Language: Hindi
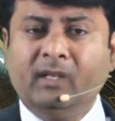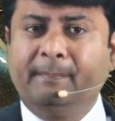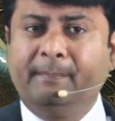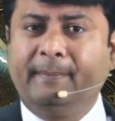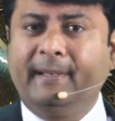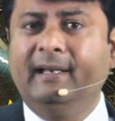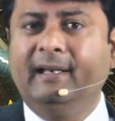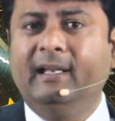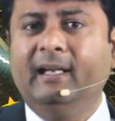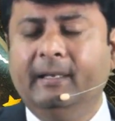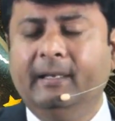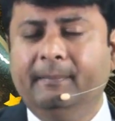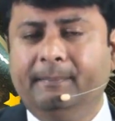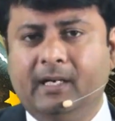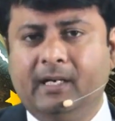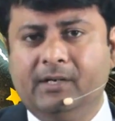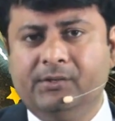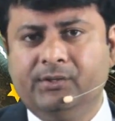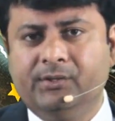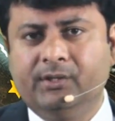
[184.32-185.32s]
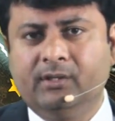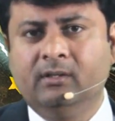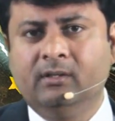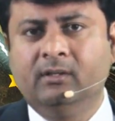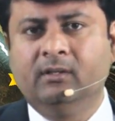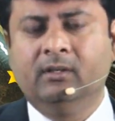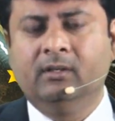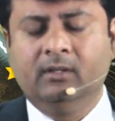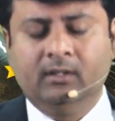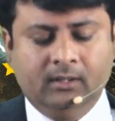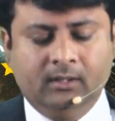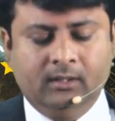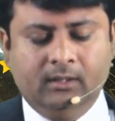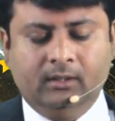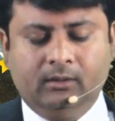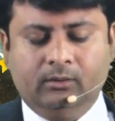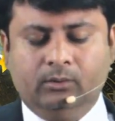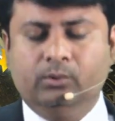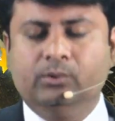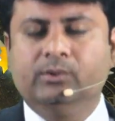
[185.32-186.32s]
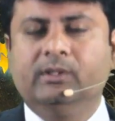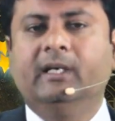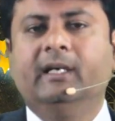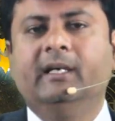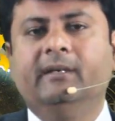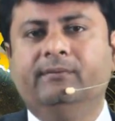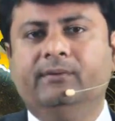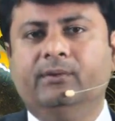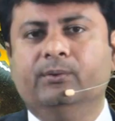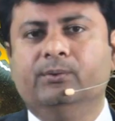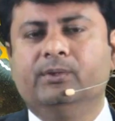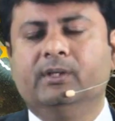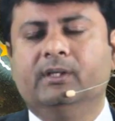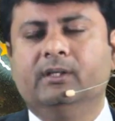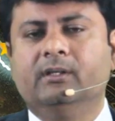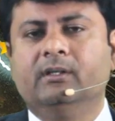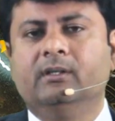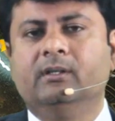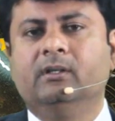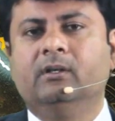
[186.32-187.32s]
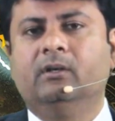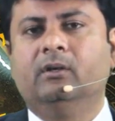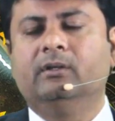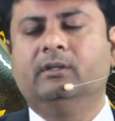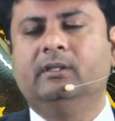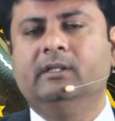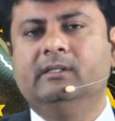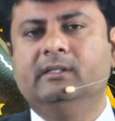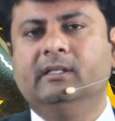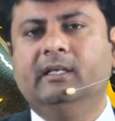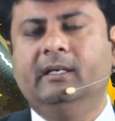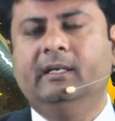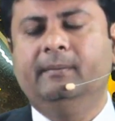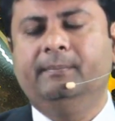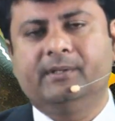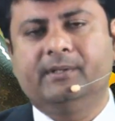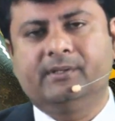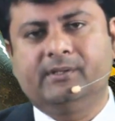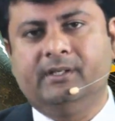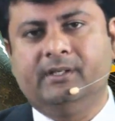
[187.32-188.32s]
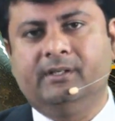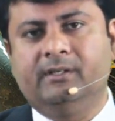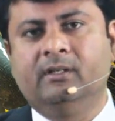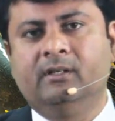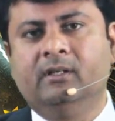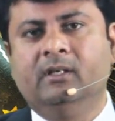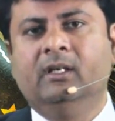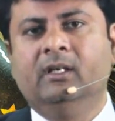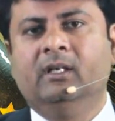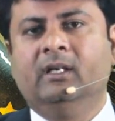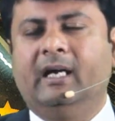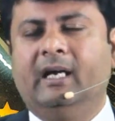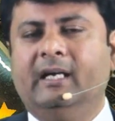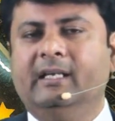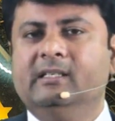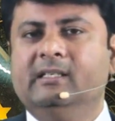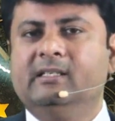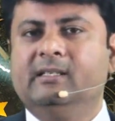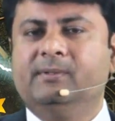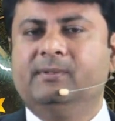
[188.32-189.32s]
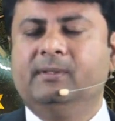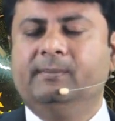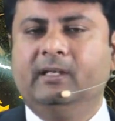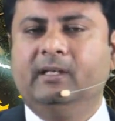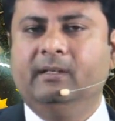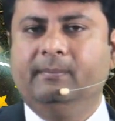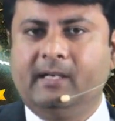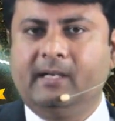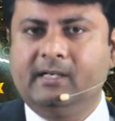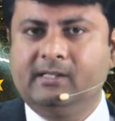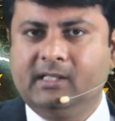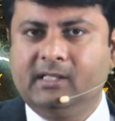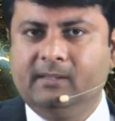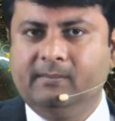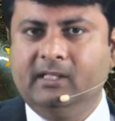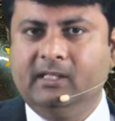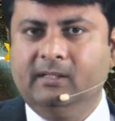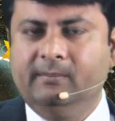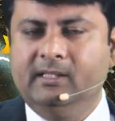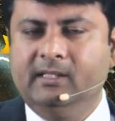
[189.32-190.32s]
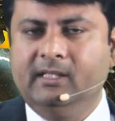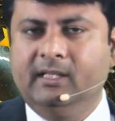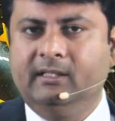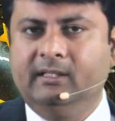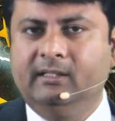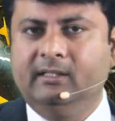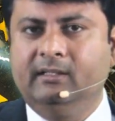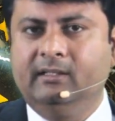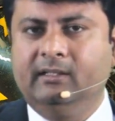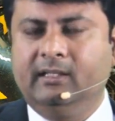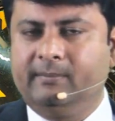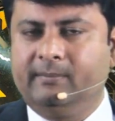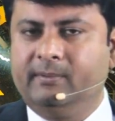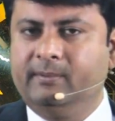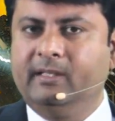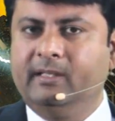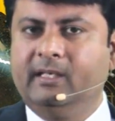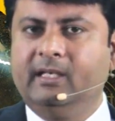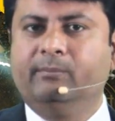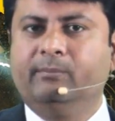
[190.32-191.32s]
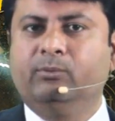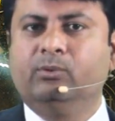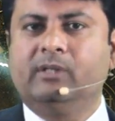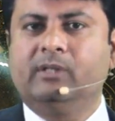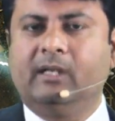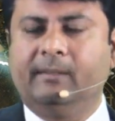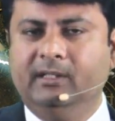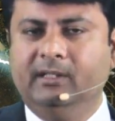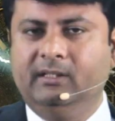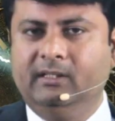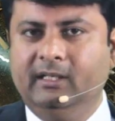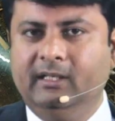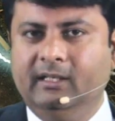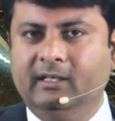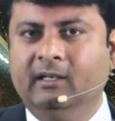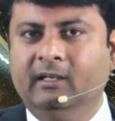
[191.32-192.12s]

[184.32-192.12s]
पहला है पास्ट दूसरा है फ्यूचर और तीसरा है प्रेजेंट आइए सबसे पहले पास्ट के बारे में जानते हैं अभी मैंने आपको साबित किया